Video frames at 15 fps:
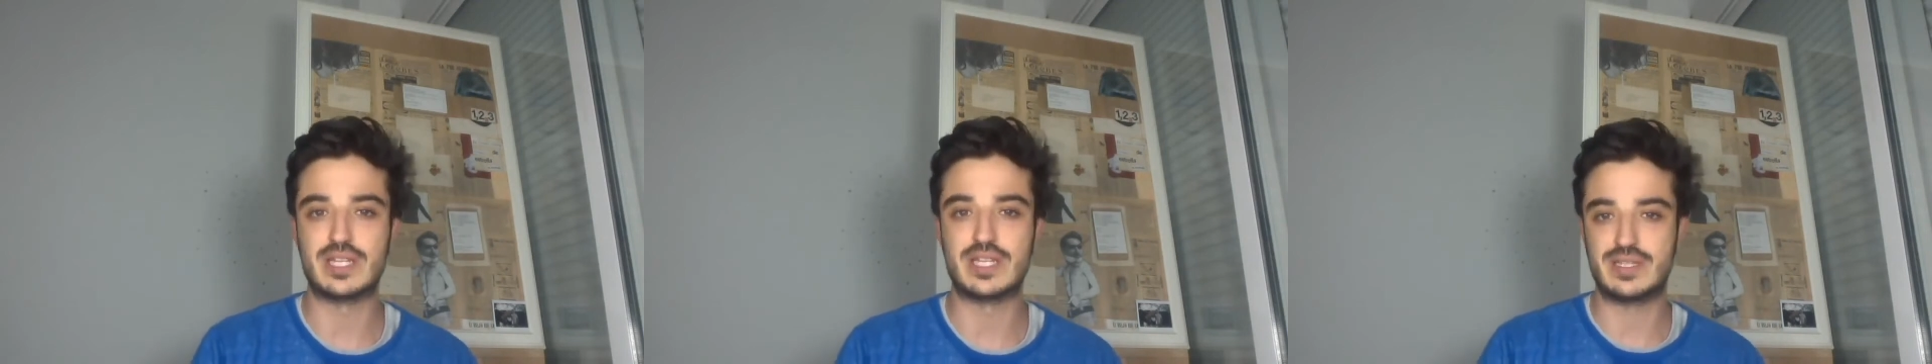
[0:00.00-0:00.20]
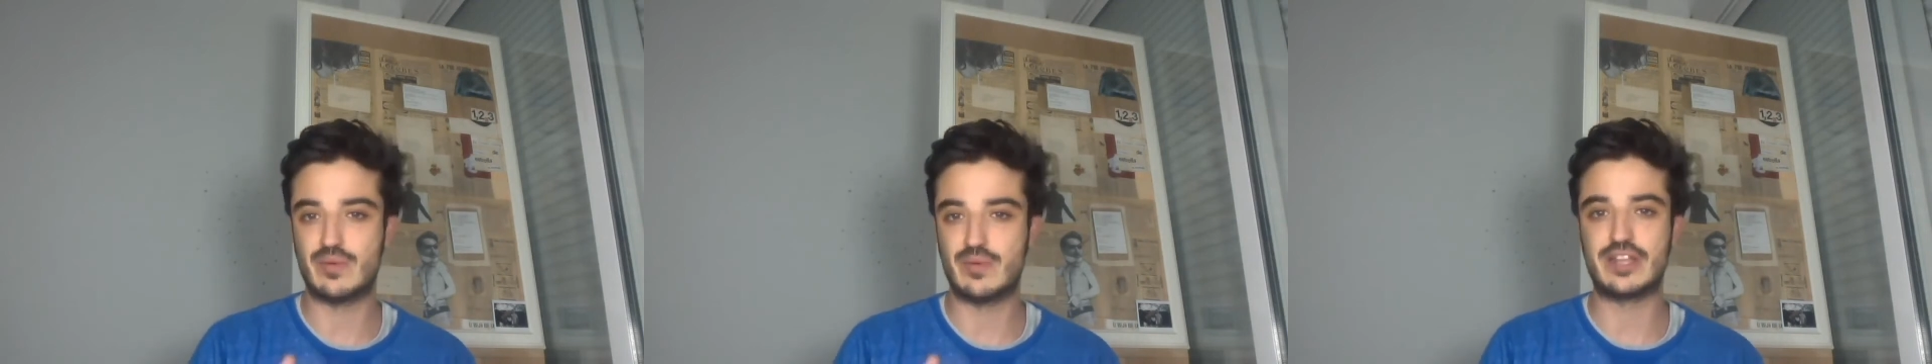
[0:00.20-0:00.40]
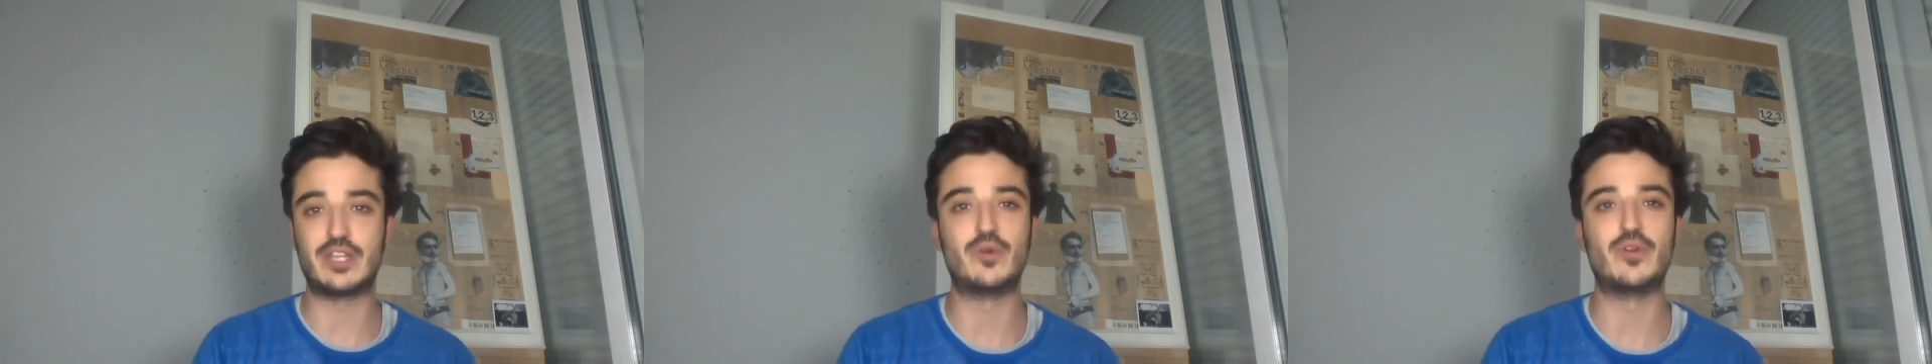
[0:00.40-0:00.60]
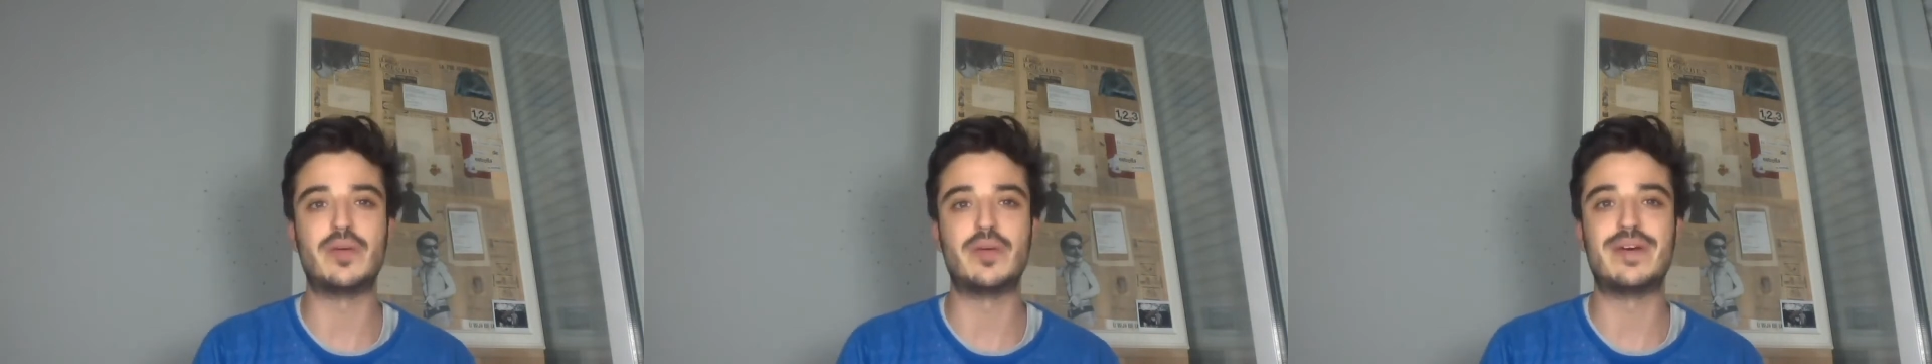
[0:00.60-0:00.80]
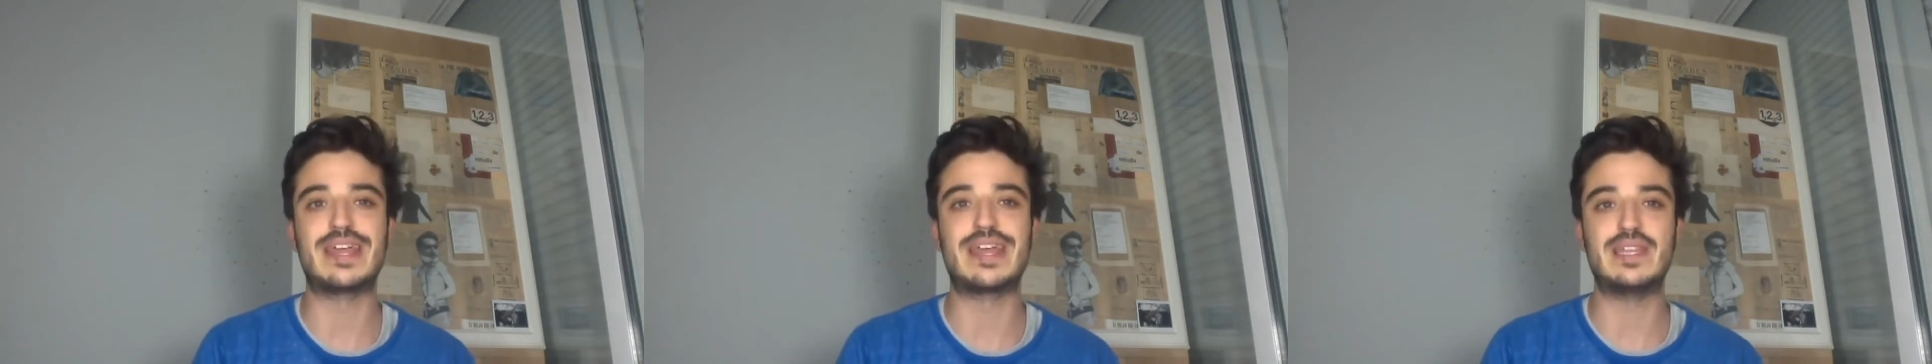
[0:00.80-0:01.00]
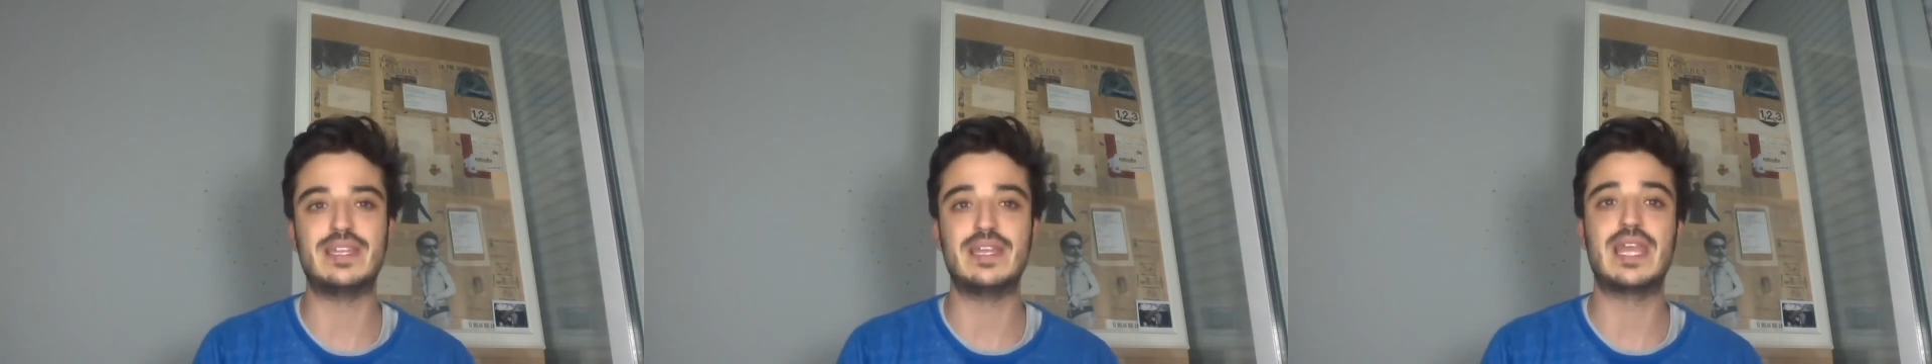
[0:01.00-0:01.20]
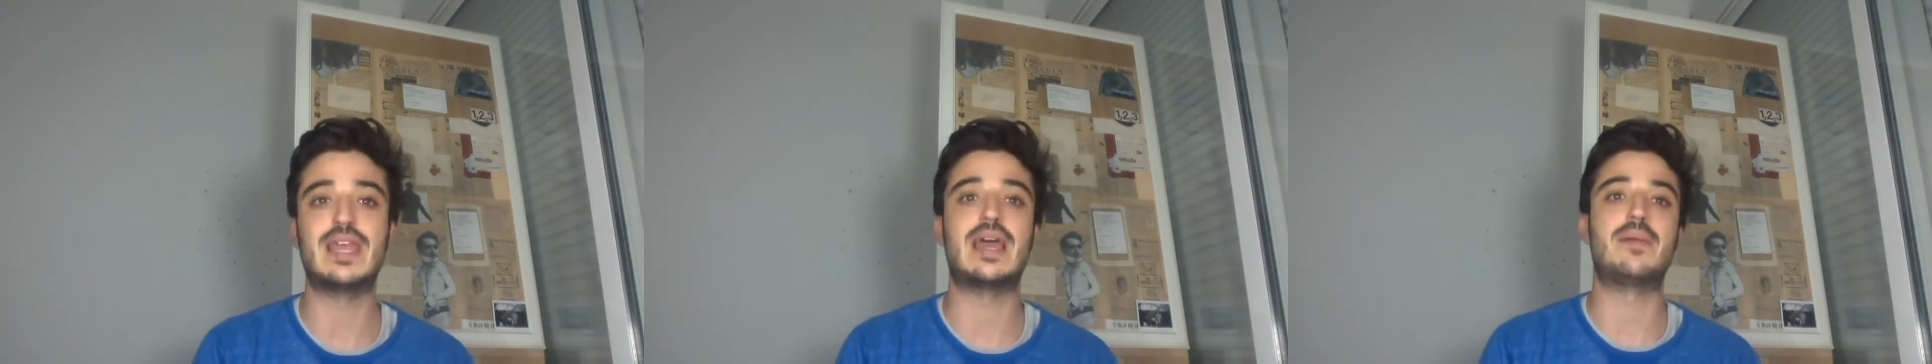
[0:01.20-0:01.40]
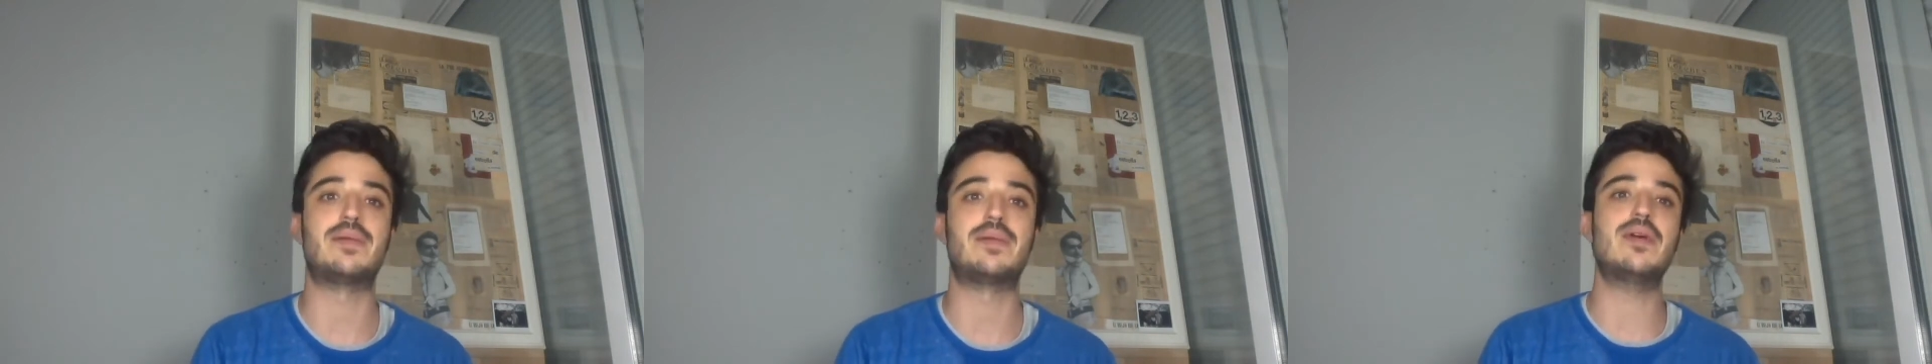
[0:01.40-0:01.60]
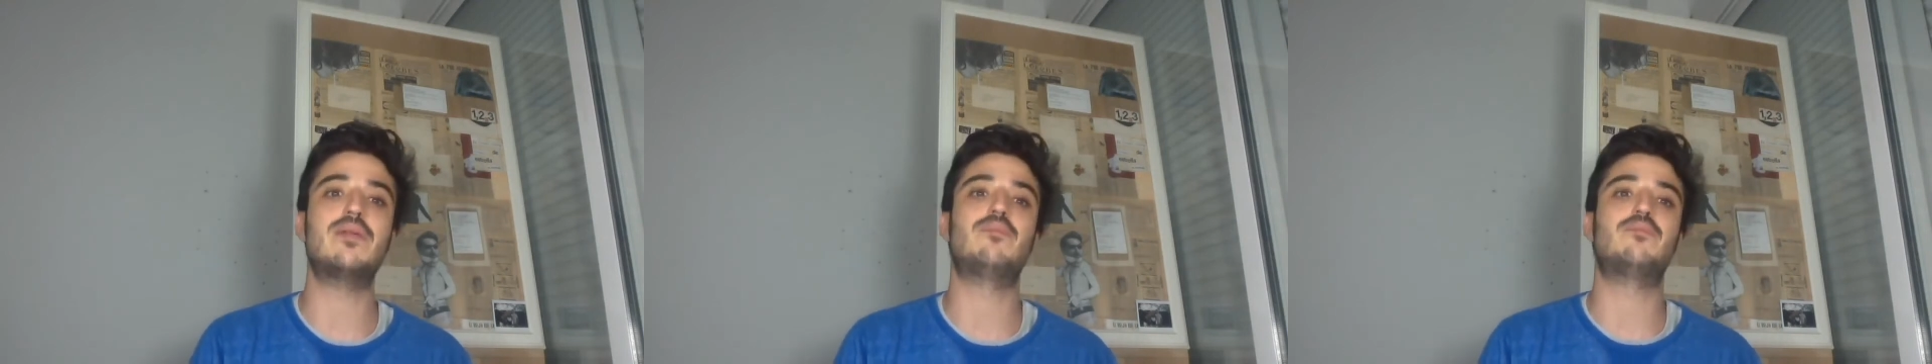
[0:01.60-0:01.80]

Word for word: un artículo de marketing que había